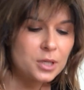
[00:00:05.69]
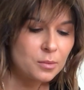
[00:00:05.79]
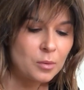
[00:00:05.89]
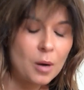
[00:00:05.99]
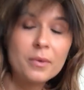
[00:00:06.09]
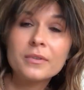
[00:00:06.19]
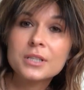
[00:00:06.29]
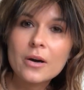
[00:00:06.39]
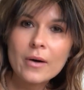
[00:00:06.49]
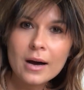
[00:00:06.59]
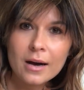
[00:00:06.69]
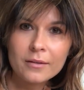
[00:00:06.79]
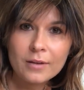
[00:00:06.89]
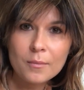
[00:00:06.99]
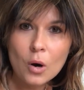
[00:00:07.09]
żebym
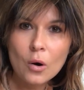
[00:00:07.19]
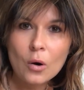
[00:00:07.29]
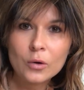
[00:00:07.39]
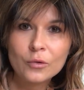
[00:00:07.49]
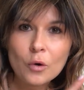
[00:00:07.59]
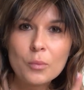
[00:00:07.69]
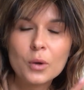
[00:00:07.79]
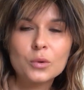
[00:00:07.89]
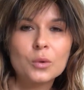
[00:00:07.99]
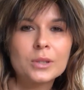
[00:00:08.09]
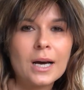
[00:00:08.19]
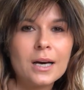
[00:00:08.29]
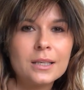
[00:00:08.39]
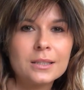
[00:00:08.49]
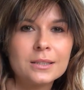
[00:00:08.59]
opowiedziała Wam o dwóch produktach,